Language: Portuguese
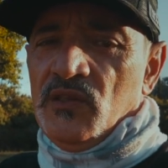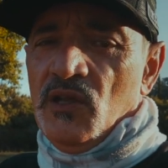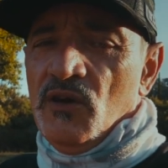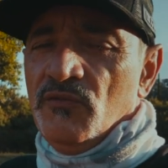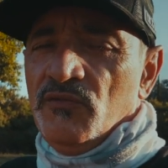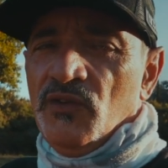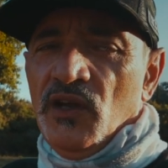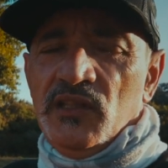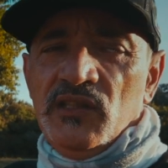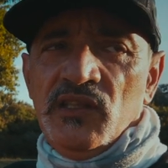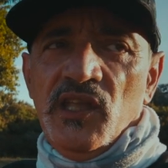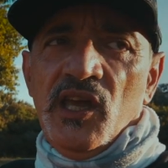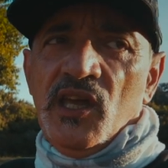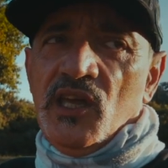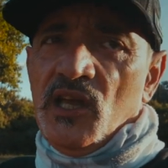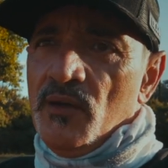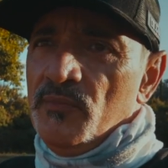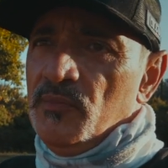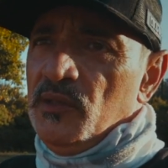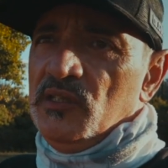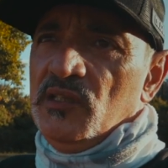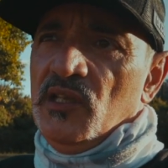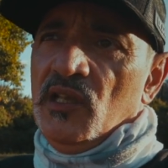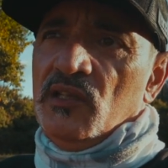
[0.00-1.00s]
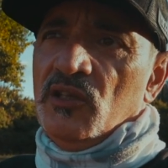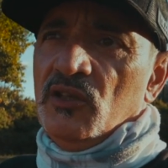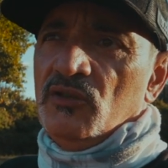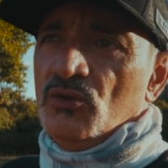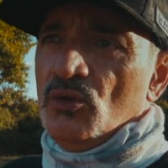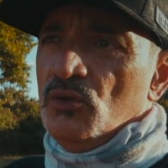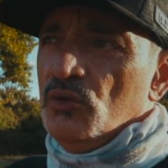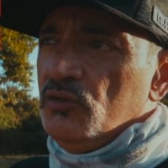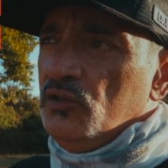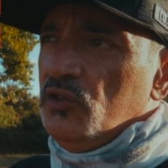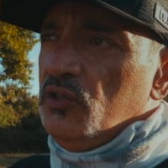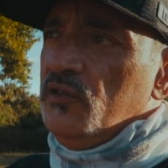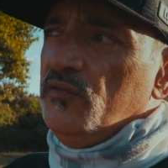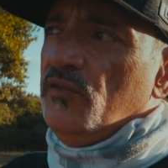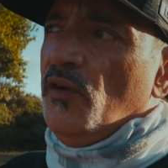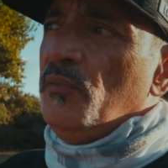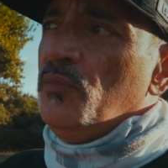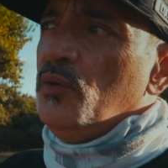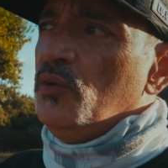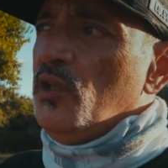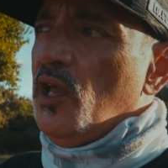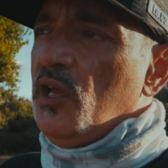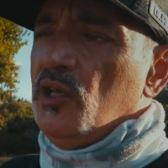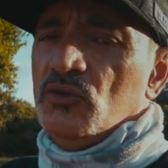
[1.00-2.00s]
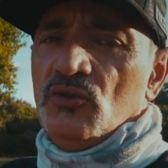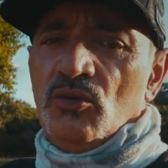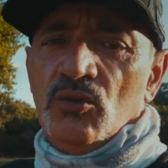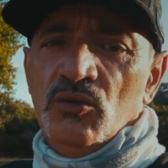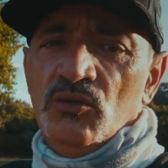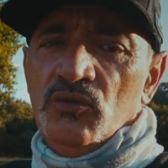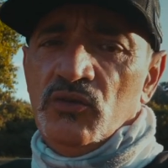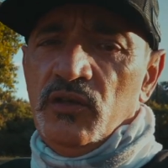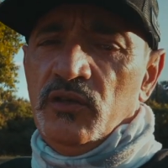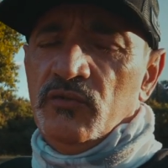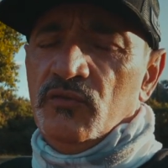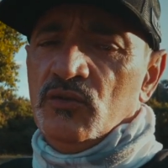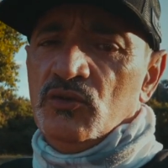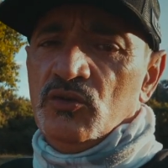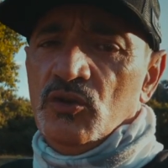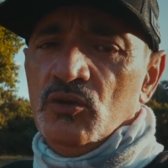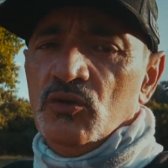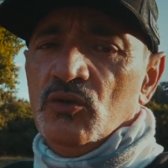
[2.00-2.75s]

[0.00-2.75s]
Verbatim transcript: Então vai ter camiseta exclusiva, boné exclusivo,